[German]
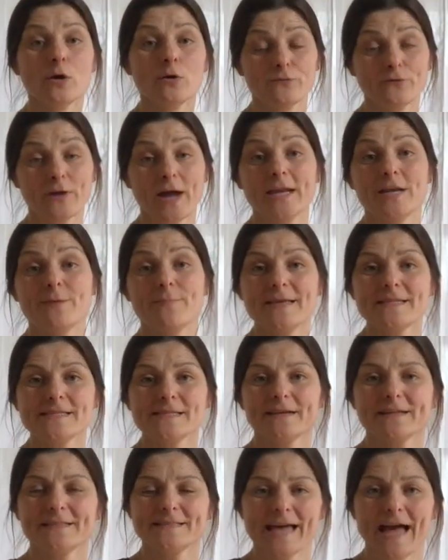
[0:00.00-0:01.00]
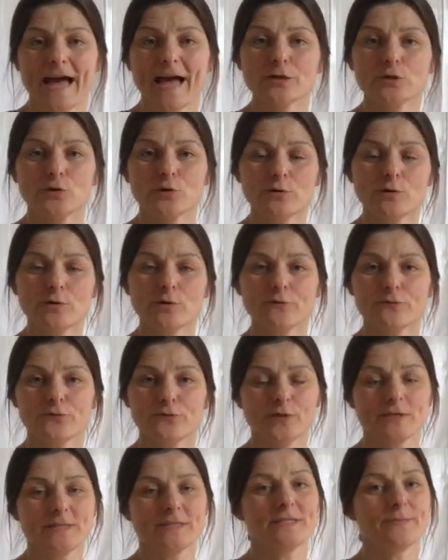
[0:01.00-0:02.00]
Für eine bessere Tarnung
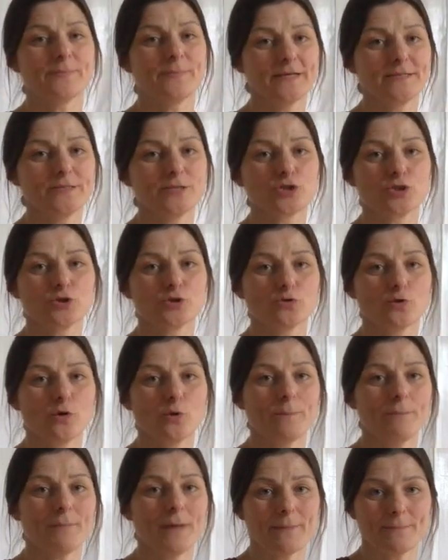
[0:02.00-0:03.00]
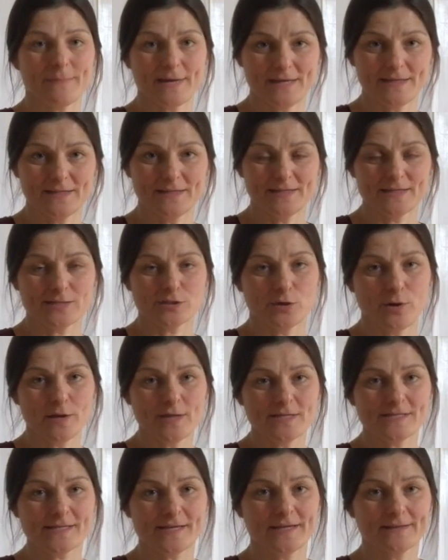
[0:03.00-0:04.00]
führten die britischen Truppen am Ende des
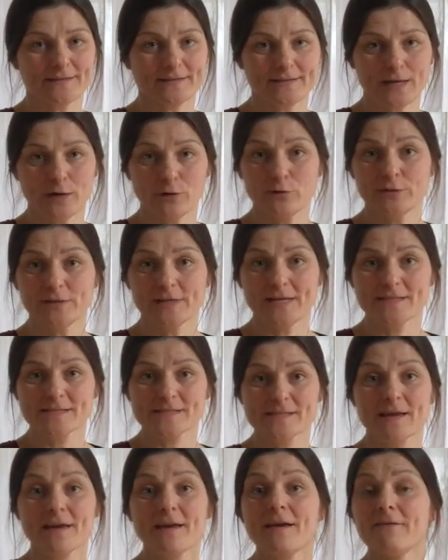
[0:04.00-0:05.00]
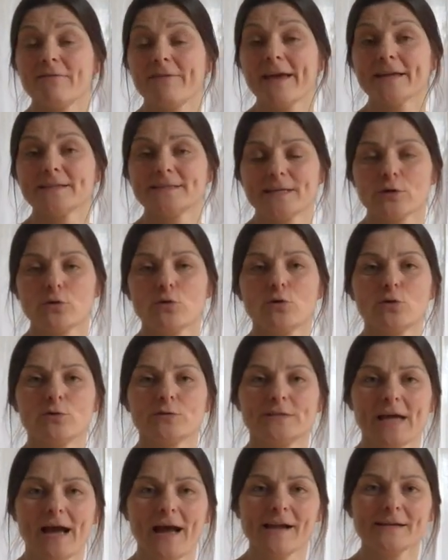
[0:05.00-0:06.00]
19. Jahrhunderts während der
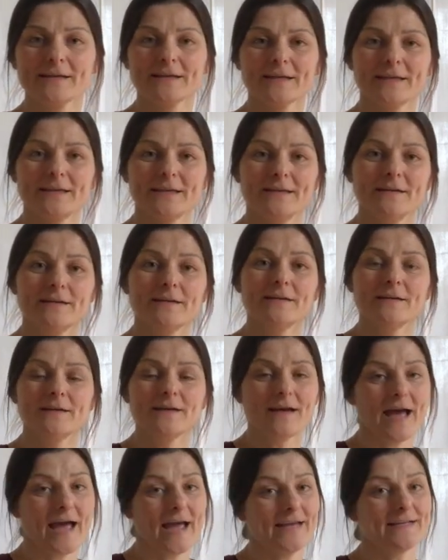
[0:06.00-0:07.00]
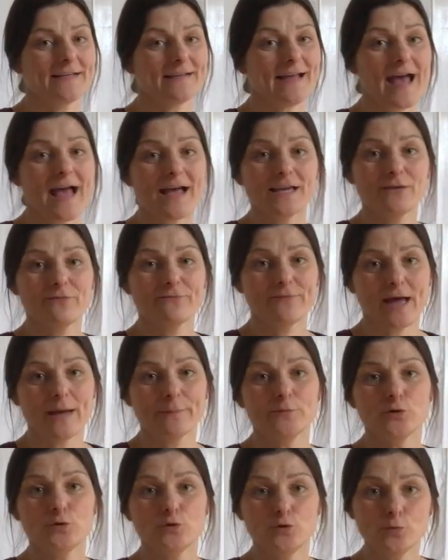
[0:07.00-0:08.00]
Kolonialkriege einen
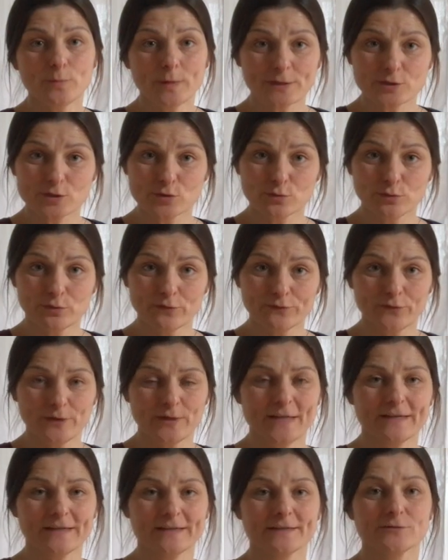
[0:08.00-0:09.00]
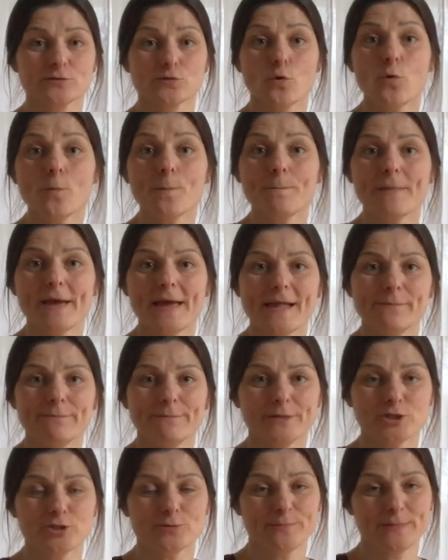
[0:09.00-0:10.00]
khakifarbenen Überzug für ihren Tropenhelm
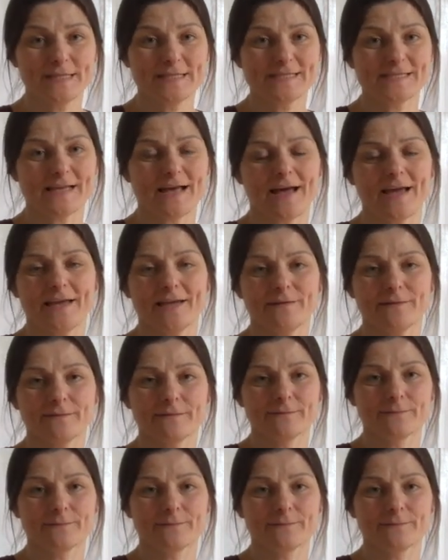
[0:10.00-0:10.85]
mit Spitze ein.